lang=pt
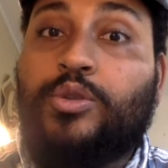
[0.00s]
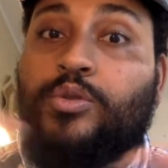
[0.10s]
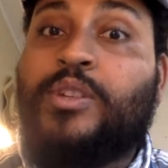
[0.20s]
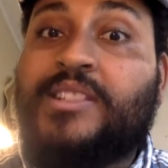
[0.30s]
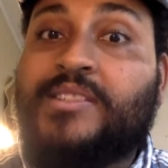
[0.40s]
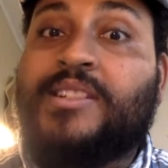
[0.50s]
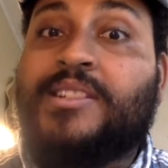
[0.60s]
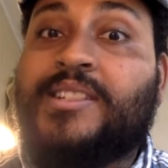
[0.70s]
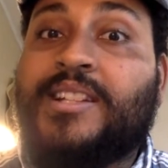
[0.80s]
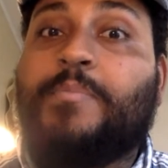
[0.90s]
todos
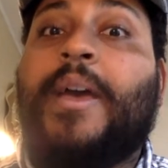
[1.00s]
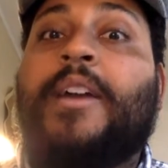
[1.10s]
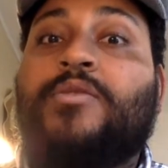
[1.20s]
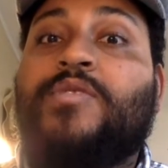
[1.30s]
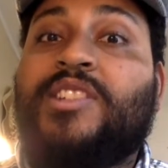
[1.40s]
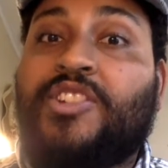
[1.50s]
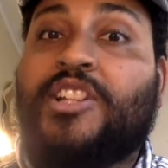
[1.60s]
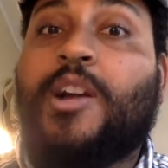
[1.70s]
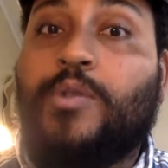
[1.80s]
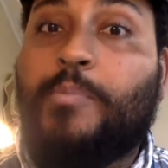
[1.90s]
esses aspectos, você já
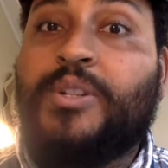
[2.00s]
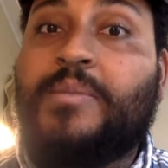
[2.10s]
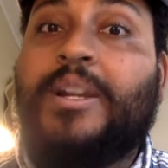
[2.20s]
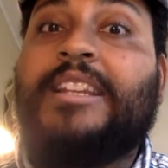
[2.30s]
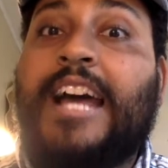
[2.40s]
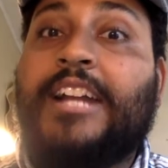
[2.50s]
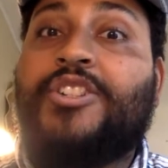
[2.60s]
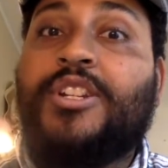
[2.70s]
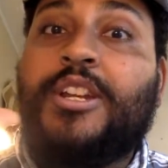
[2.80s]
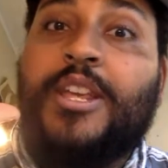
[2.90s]
está com a
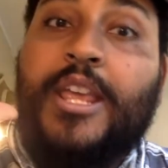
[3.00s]
possibilidade